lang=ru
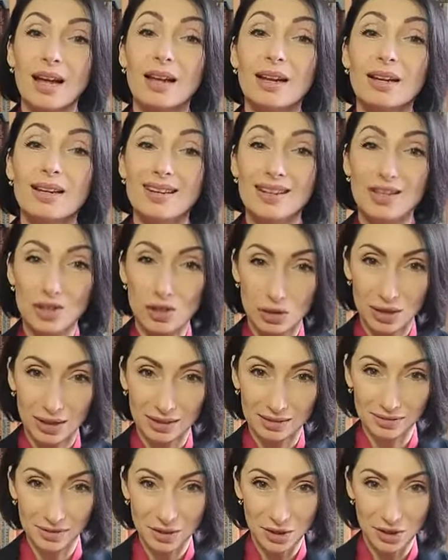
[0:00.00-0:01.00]
лично
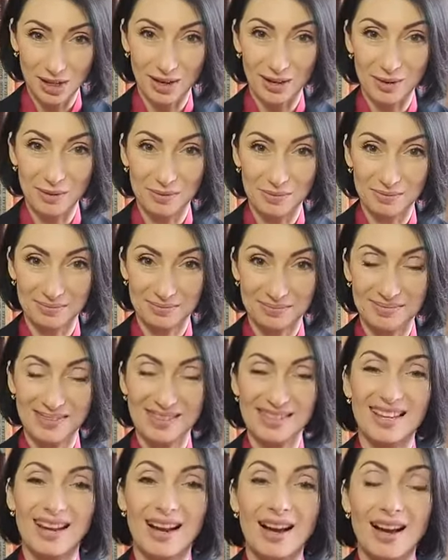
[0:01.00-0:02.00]
отвечаю
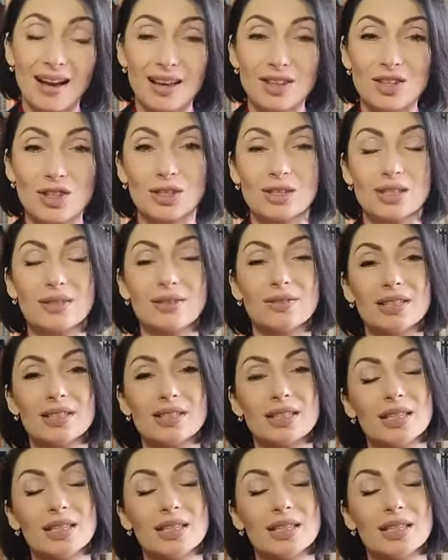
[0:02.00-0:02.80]
за качество,